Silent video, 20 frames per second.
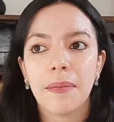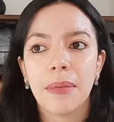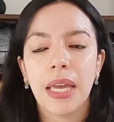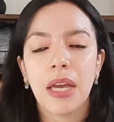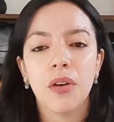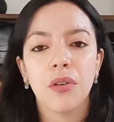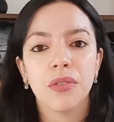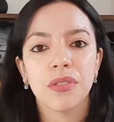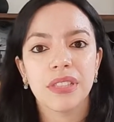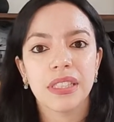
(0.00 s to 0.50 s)

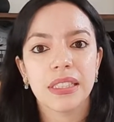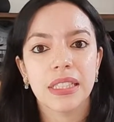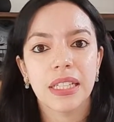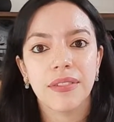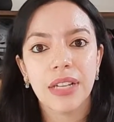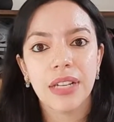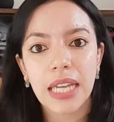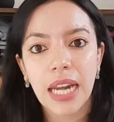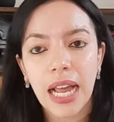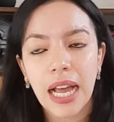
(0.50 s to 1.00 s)
Minha roça
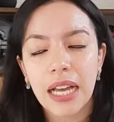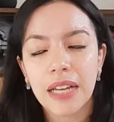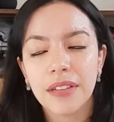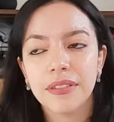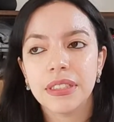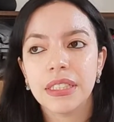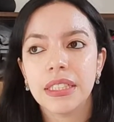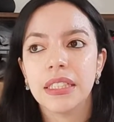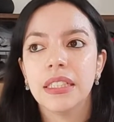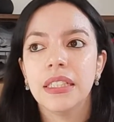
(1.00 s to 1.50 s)
tava
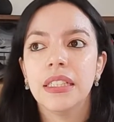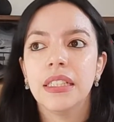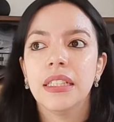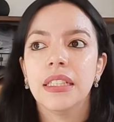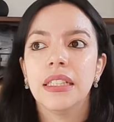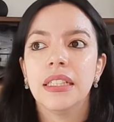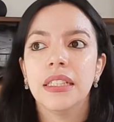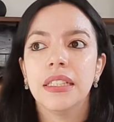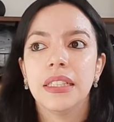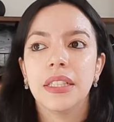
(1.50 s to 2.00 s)
grávida,
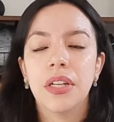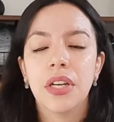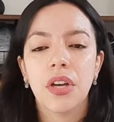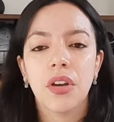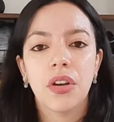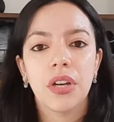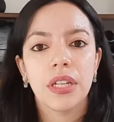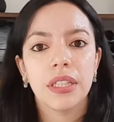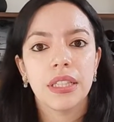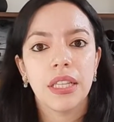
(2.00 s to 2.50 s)
então
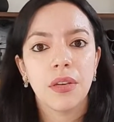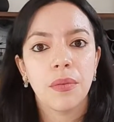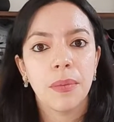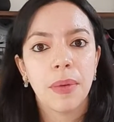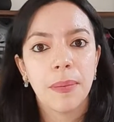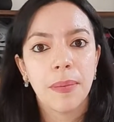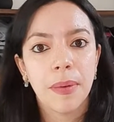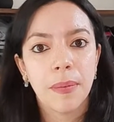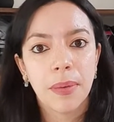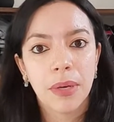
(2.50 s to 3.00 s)
agora eu tenho um
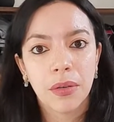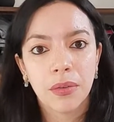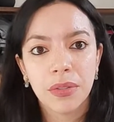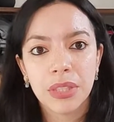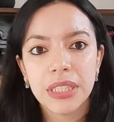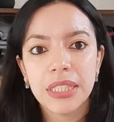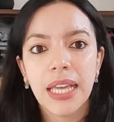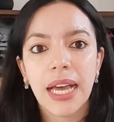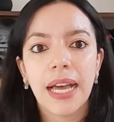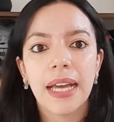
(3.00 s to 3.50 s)
bebê para
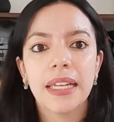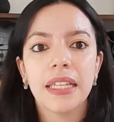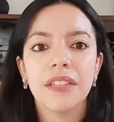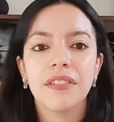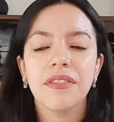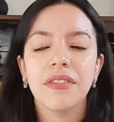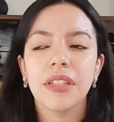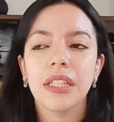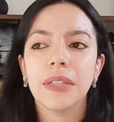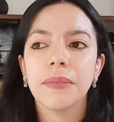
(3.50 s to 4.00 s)
cuidar,
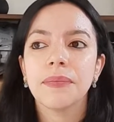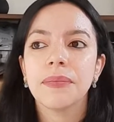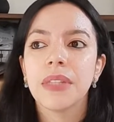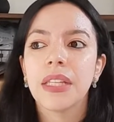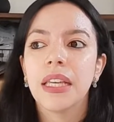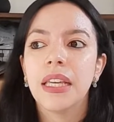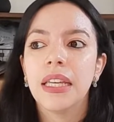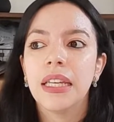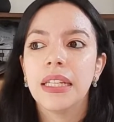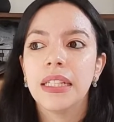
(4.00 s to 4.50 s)
enfim.
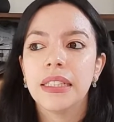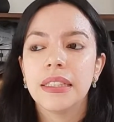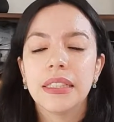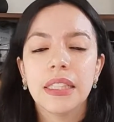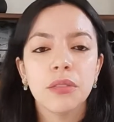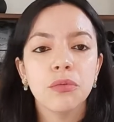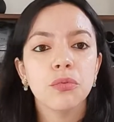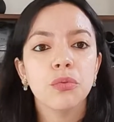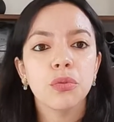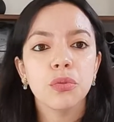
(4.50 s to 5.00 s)

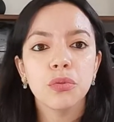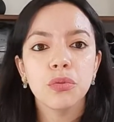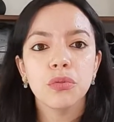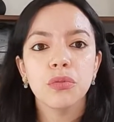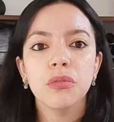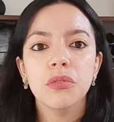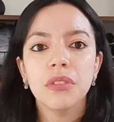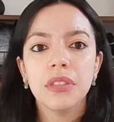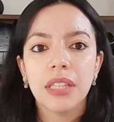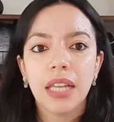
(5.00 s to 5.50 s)
Então
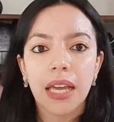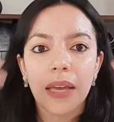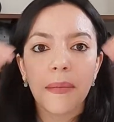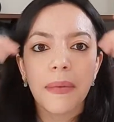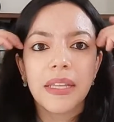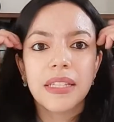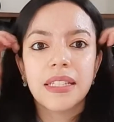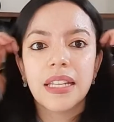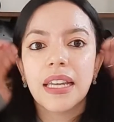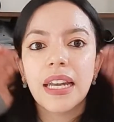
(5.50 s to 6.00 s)
tudo, né,
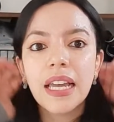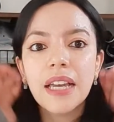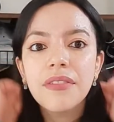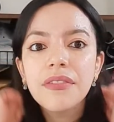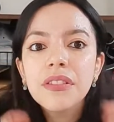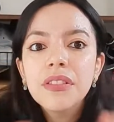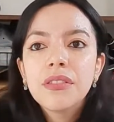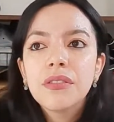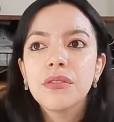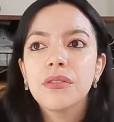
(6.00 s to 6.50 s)
minhas
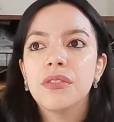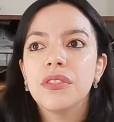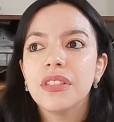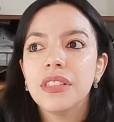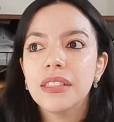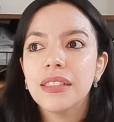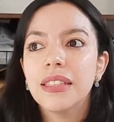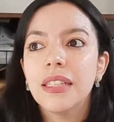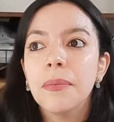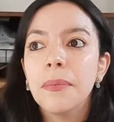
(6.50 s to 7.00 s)
tarefas tudo
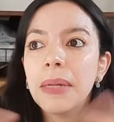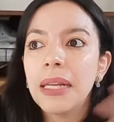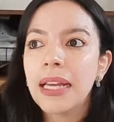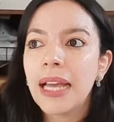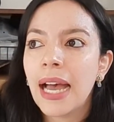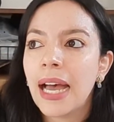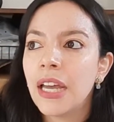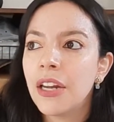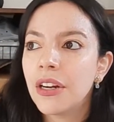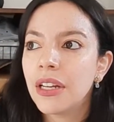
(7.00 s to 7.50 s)
se
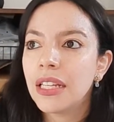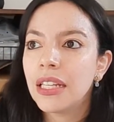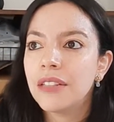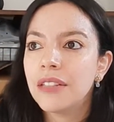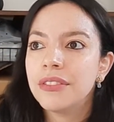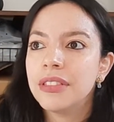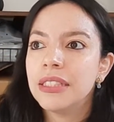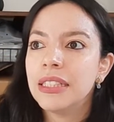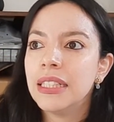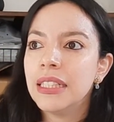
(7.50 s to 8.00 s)
triplicaram, a
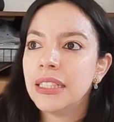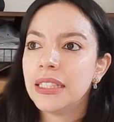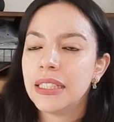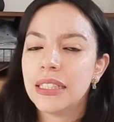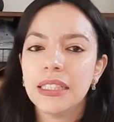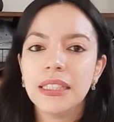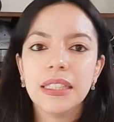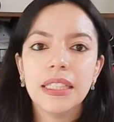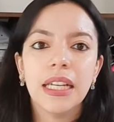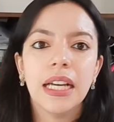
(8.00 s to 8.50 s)

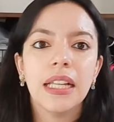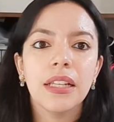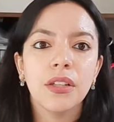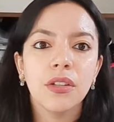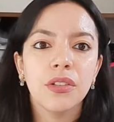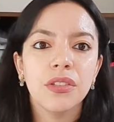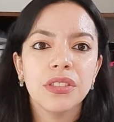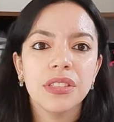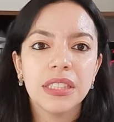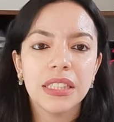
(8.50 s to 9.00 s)
lavanderia, a
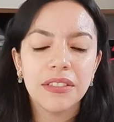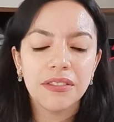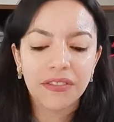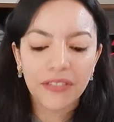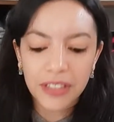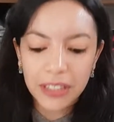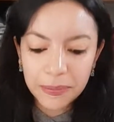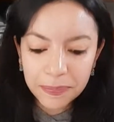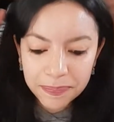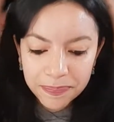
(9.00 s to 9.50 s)
louça,
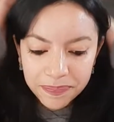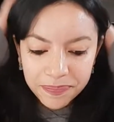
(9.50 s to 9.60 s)
enfim.